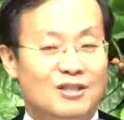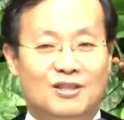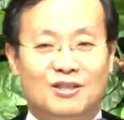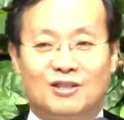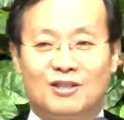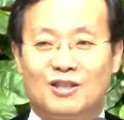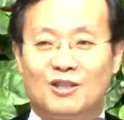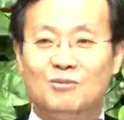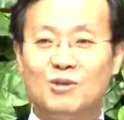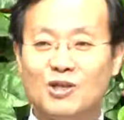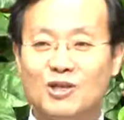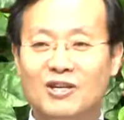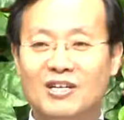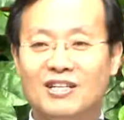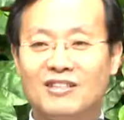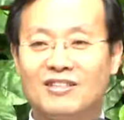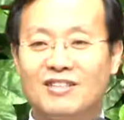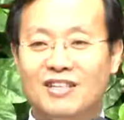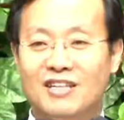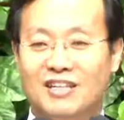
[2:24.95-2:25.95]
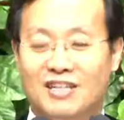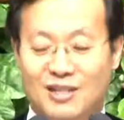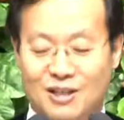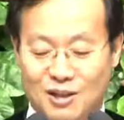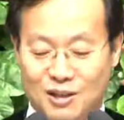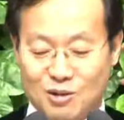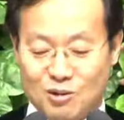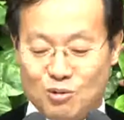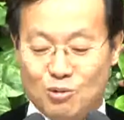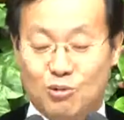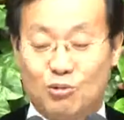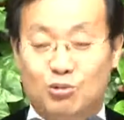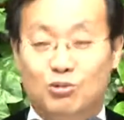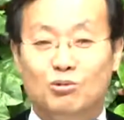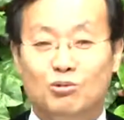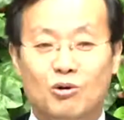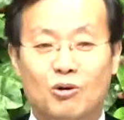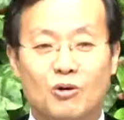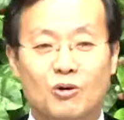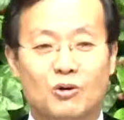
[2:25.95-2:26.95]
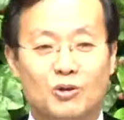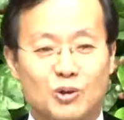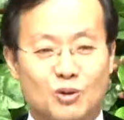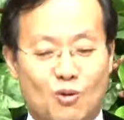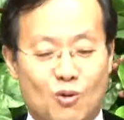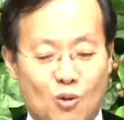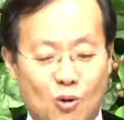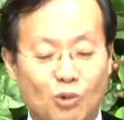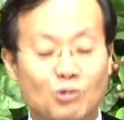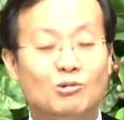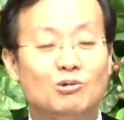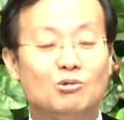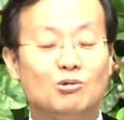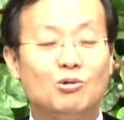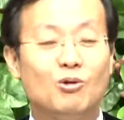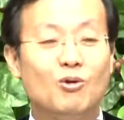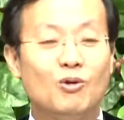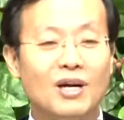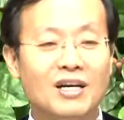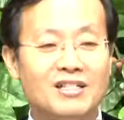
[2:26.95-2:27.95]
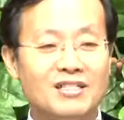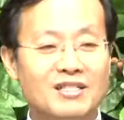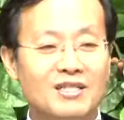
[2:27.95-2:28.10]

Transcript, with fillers: 구호 그래서 지난 어, 금요 철야 때